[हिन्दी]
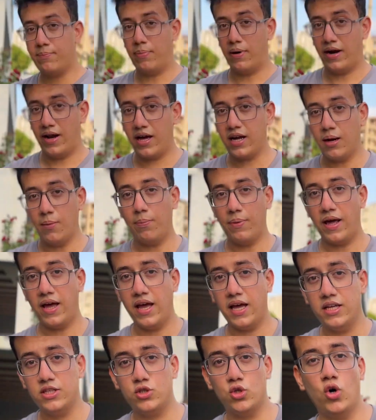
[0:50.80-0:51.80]
बड़ा कपड़ा
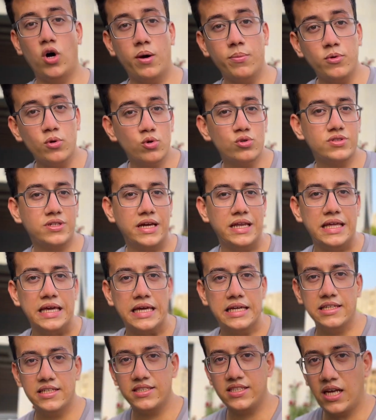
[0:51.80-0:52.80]
है जो हम यूज़
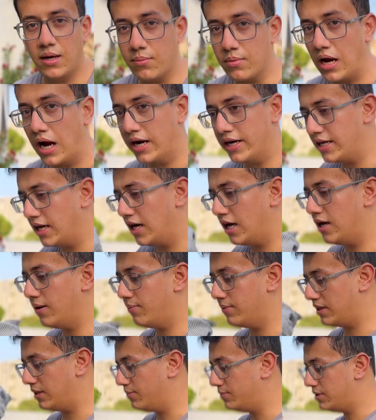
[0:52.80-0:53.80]
करेंगे जिससे हम गाड़ियाँ
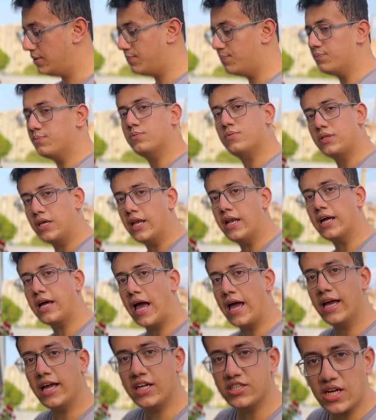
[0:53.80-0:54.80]
मतलब जब ये
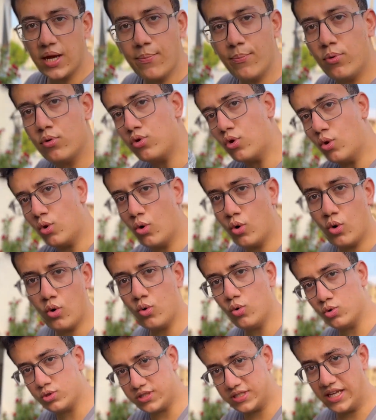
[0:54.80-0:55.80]
लगाएंगे शैम्पू तो
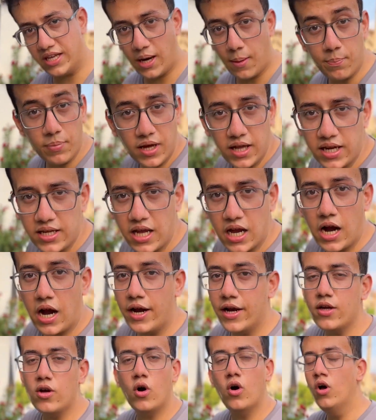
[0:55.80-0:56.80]
उससे रब करेंगे
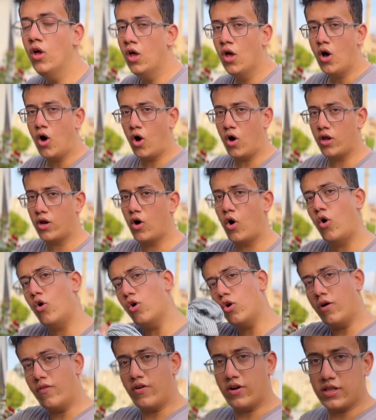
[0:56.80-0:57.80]
गाड़ी को और
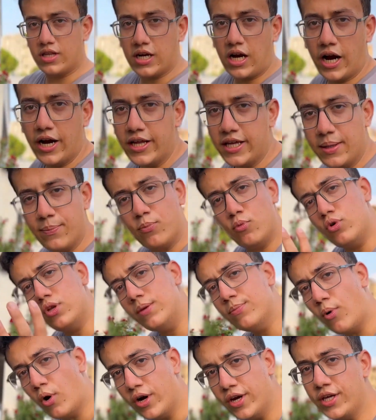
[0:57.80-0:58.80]
ऑल ओवर द गाड़ी की पूरी
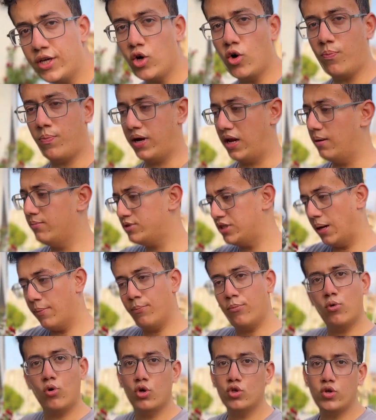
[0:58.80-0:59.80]
बॉडी के ऊपर हम
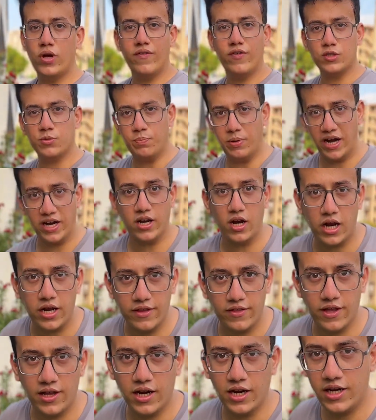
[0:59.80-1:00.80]
शैम्पू को जो है वो स्प्रेड कर
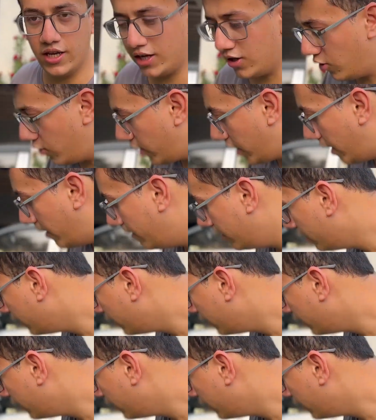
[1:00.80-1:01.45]
देंगे ठीक हो गया